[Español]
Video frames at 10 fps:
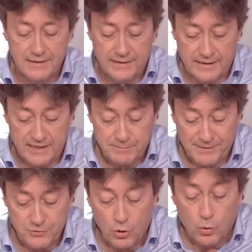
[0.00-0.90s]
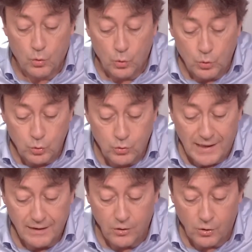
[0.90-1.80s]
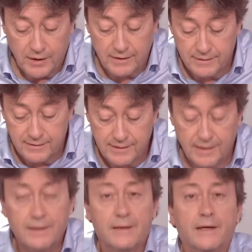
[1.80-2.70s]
el espacio Cultura Orquídea,